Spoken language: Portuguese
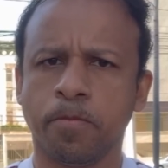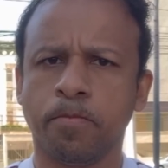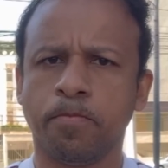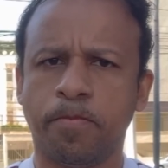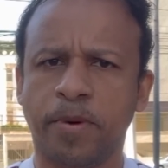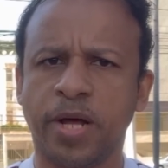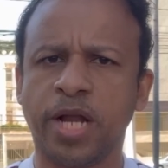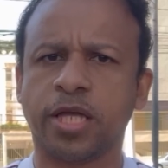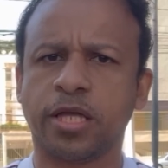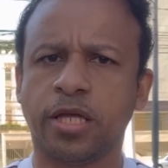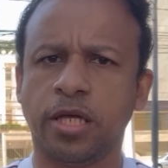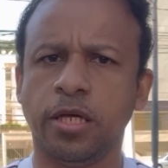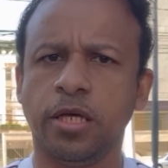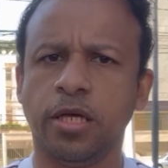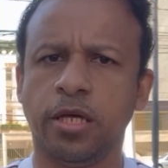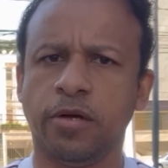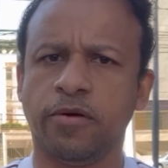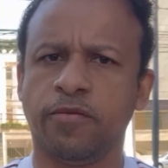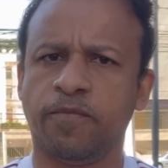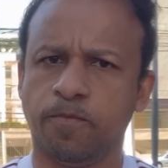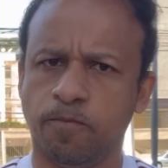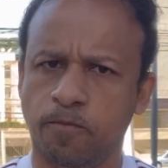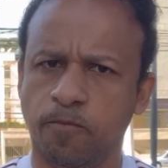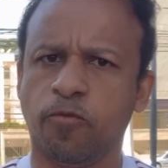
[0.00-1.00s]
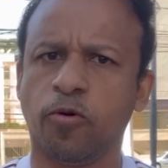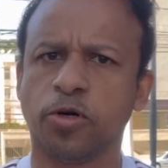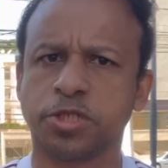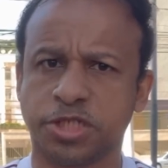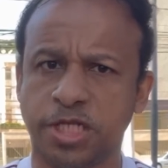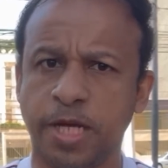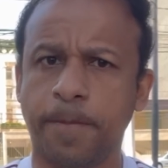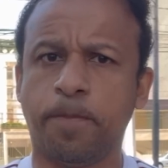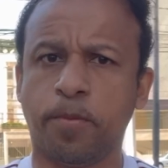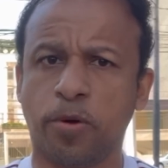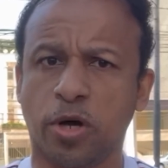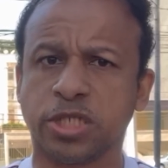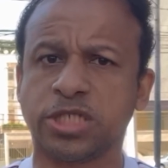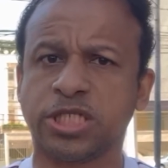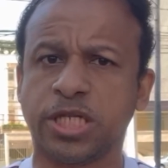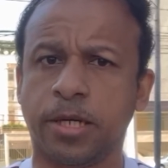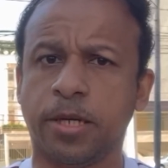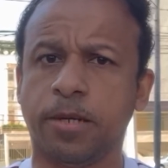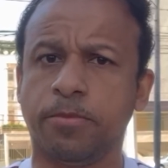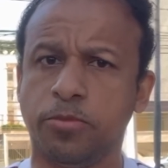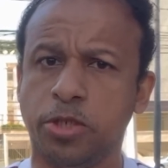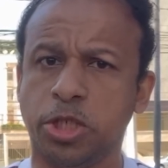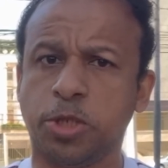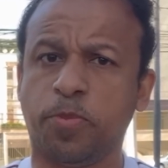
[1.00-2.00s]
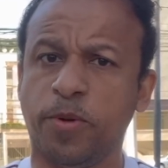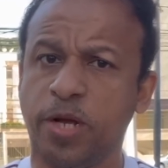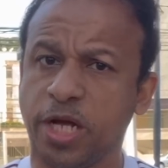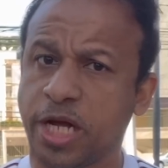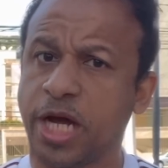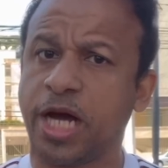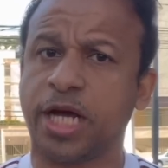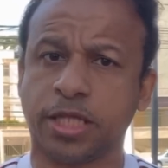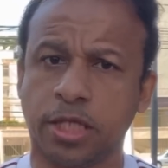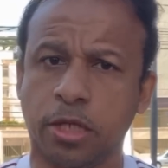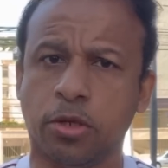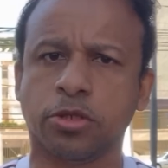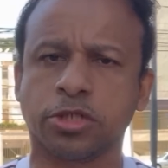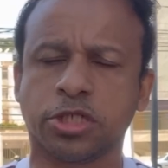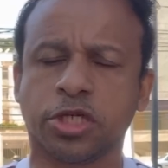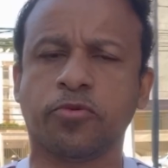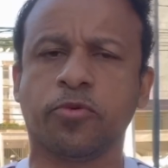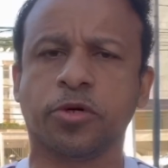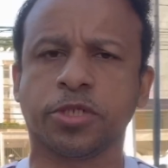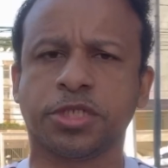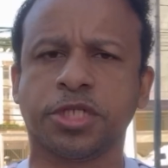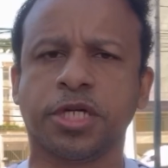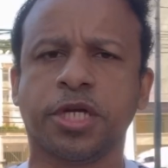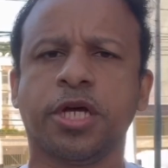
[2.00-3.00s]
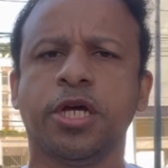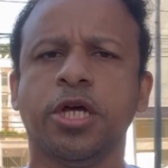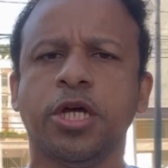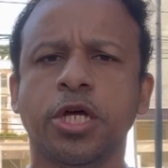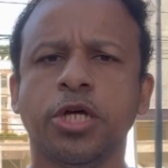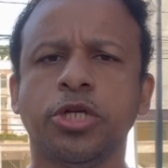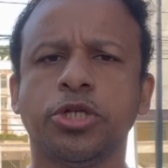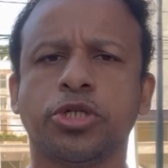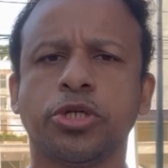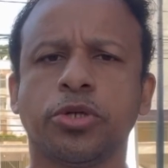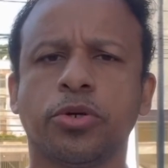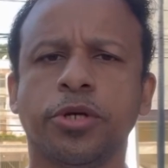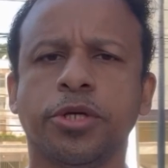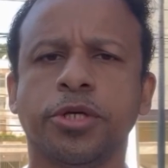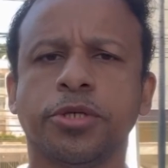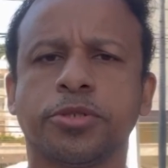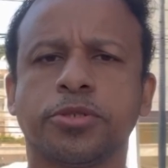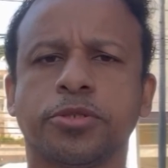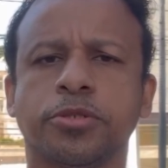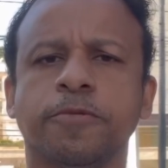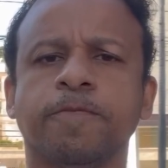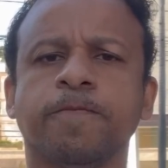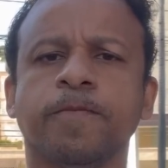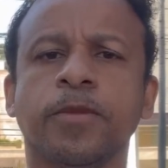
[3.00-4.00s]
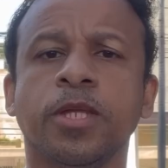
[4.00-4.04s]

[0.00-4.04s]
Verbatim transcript: Para que você possa me explicar de onde que você tirou isso.